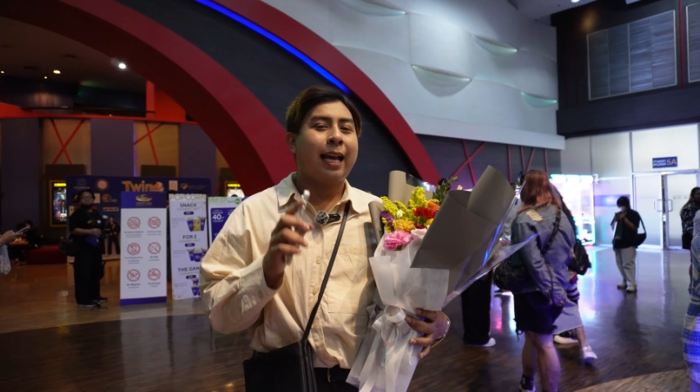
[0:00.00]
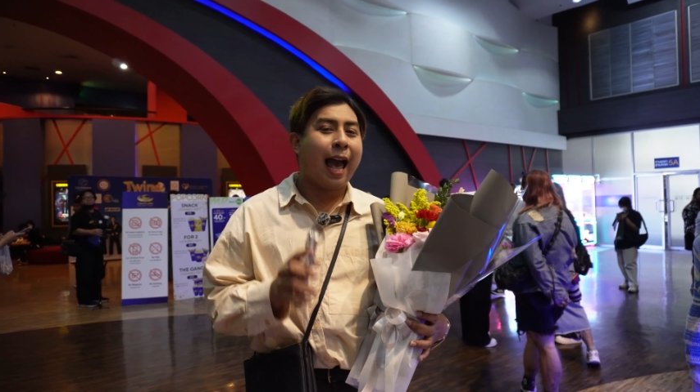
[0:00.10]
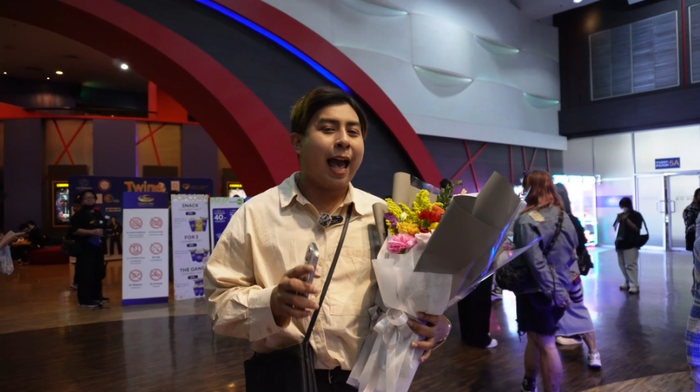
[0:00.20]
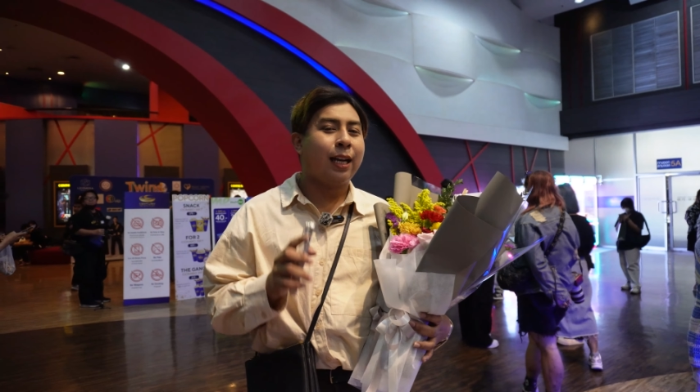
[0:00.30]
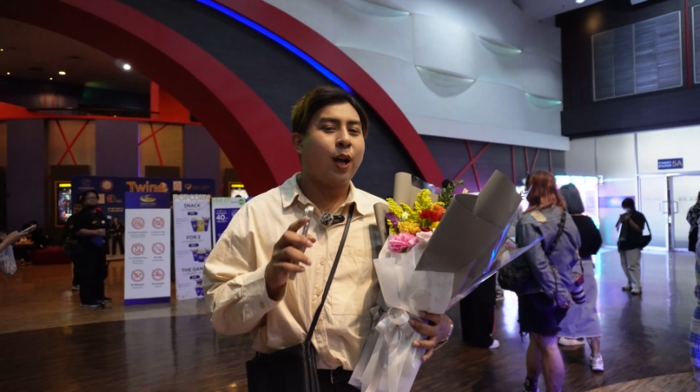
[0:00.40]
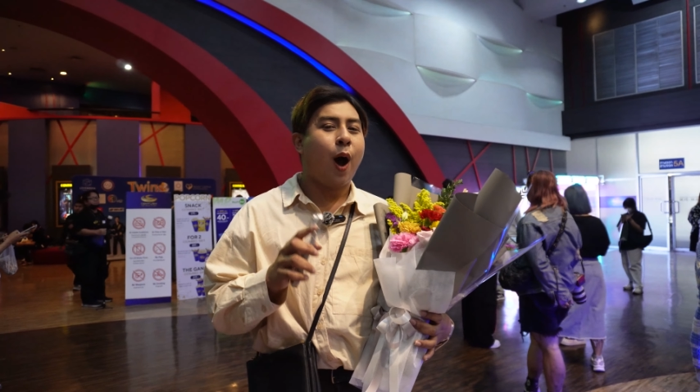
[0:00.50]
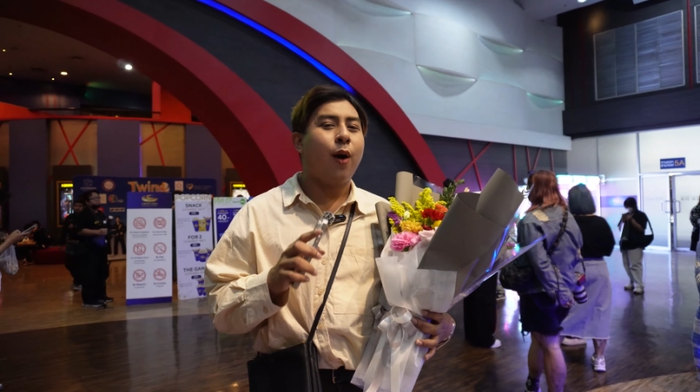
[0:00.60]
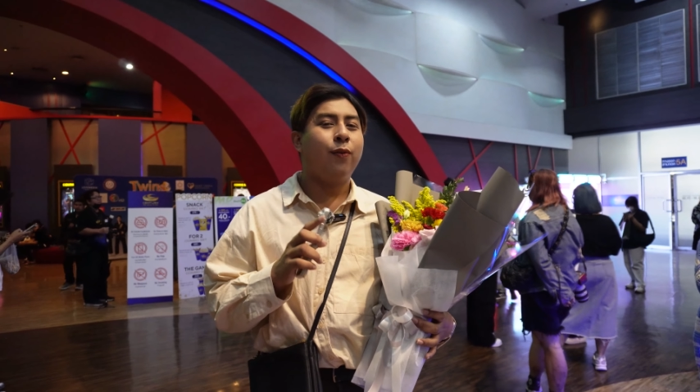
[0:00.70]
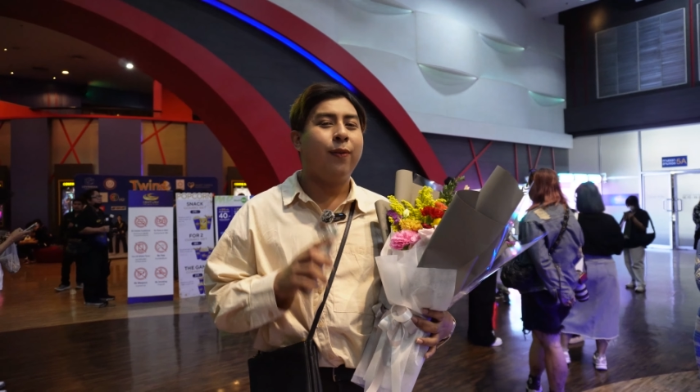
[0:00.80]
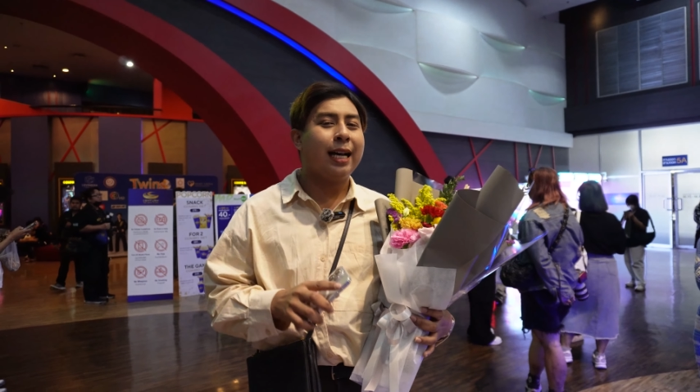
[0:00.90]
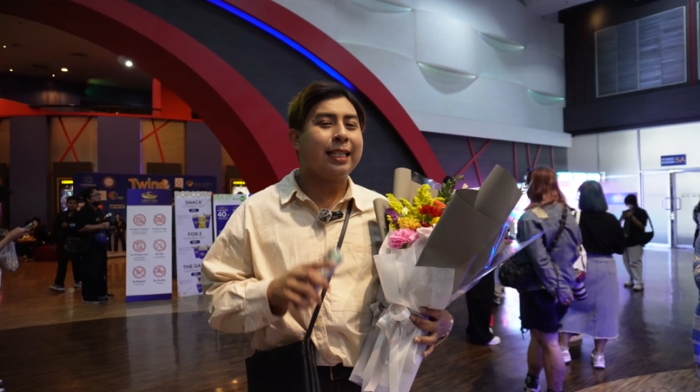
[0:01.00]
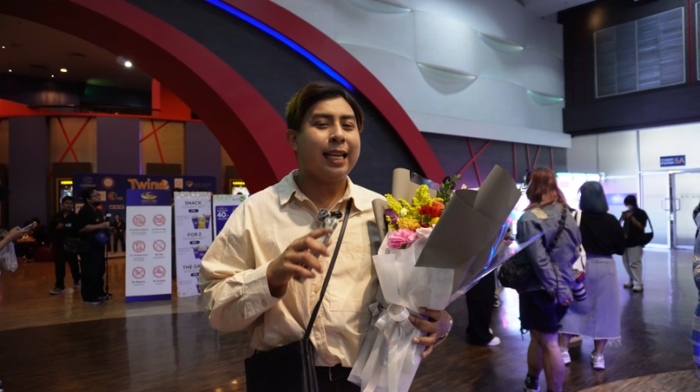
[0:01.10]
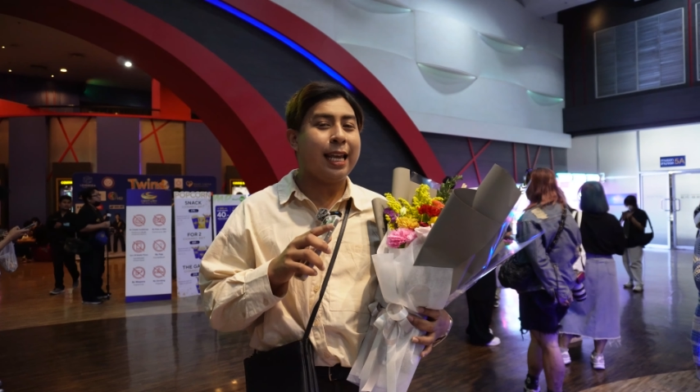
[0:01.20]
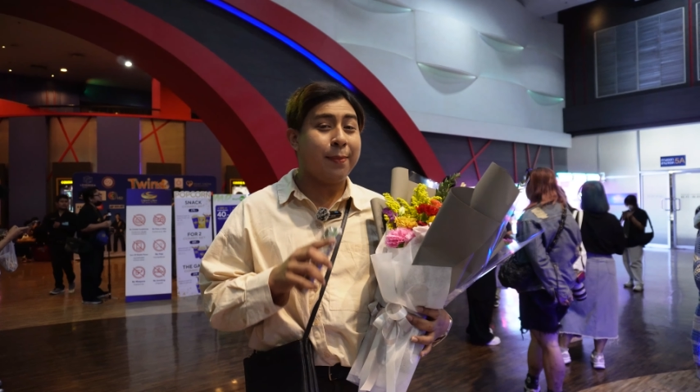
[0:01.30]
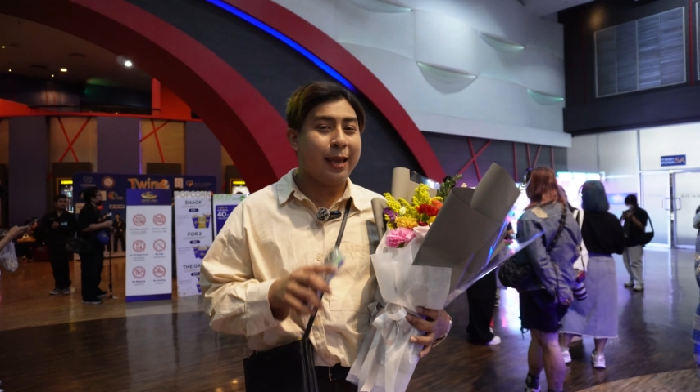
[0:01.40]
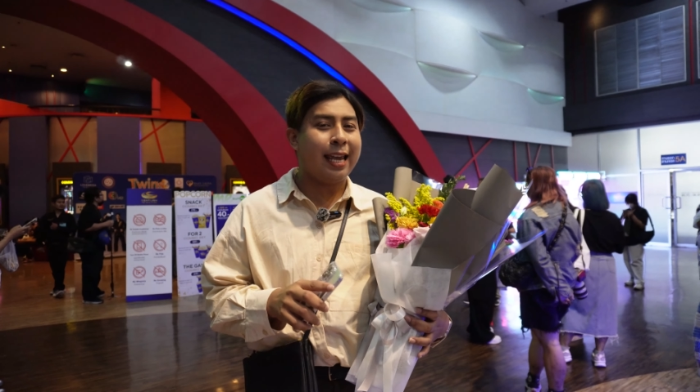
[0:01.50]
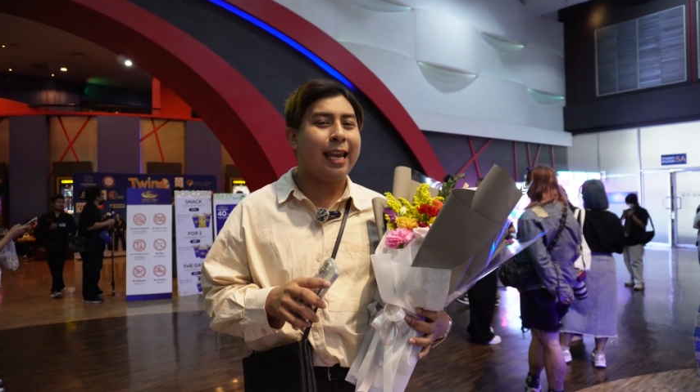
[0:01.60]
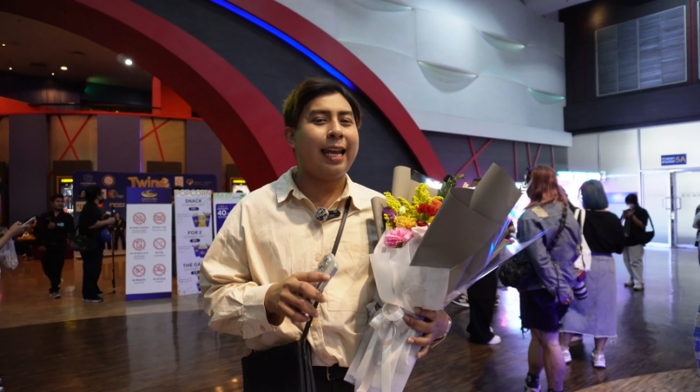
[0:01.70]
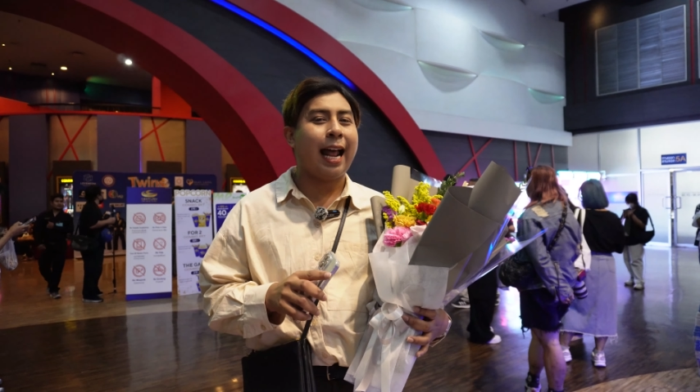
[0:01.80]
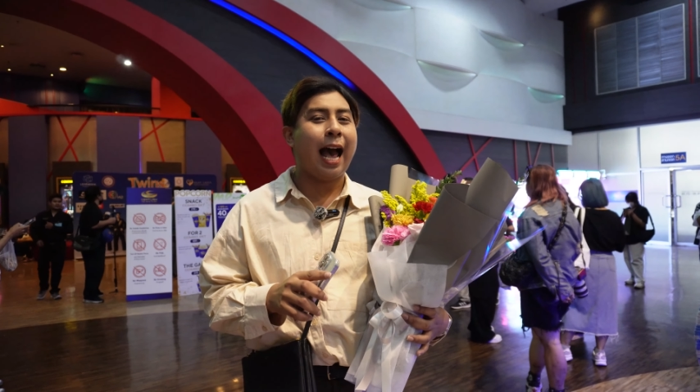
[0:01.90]
งานของ first EP
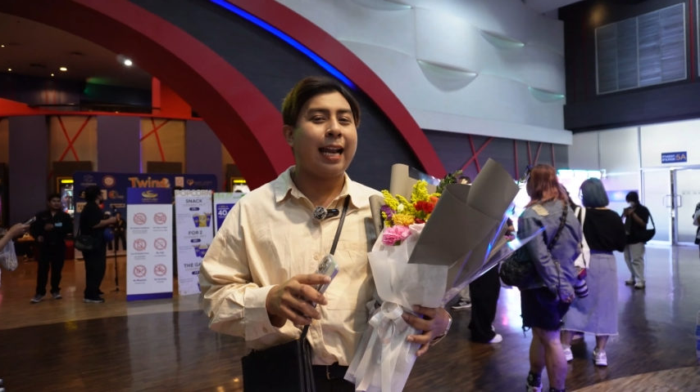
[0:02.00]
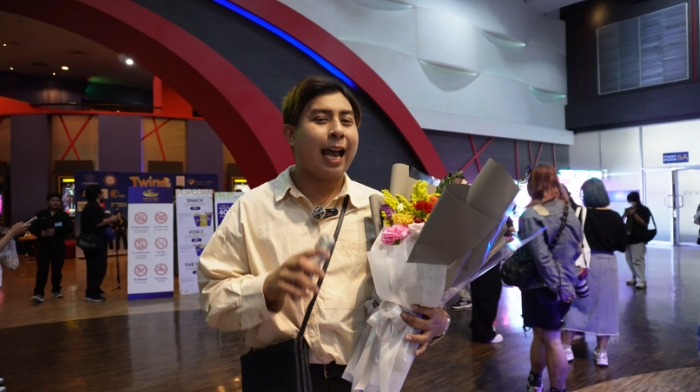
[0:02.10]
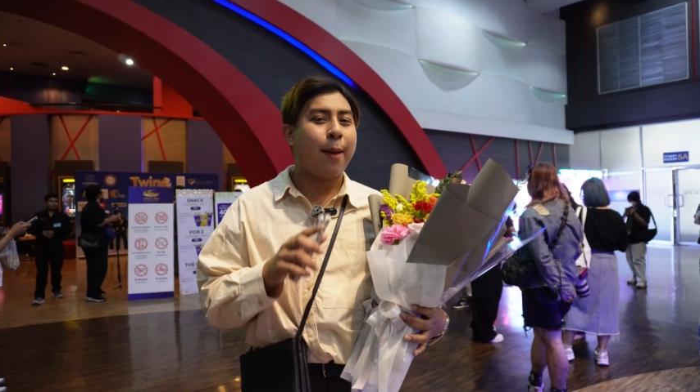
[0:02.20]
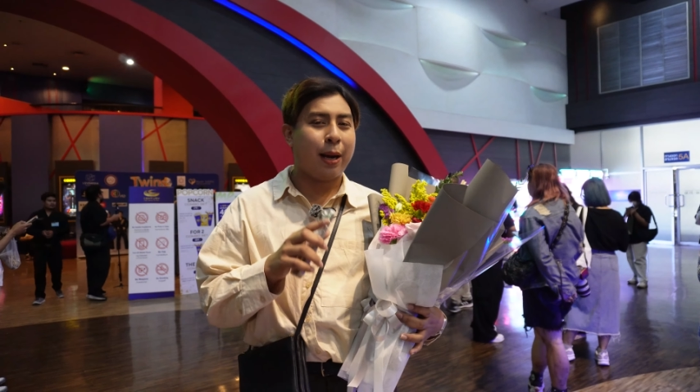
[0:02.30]
นะคะ ในกา